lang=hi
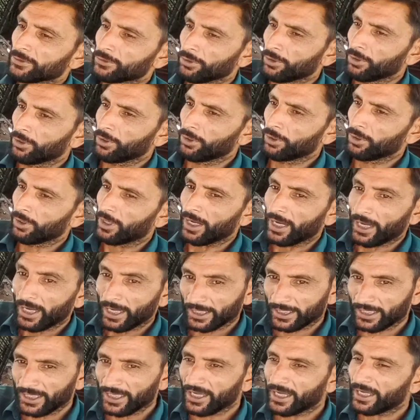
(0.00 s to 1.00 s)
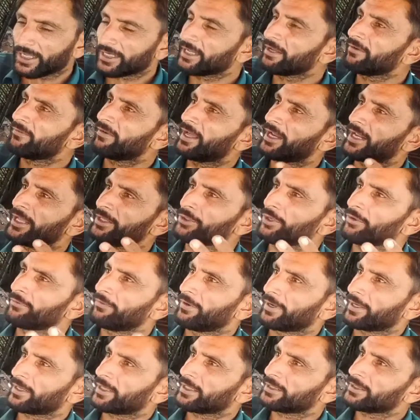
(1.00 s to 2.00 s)
तो आगे आने वाला जो
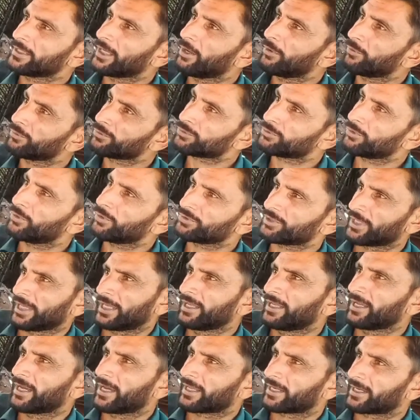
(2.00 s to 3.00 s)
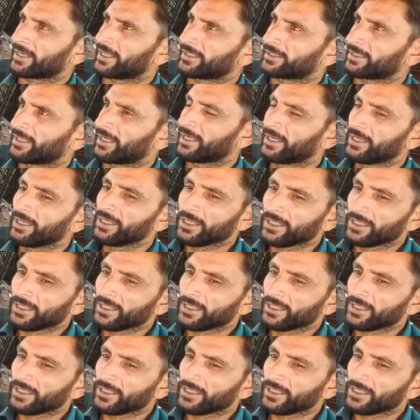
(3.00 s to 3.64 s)
वक्त था उसको सही कर रहा था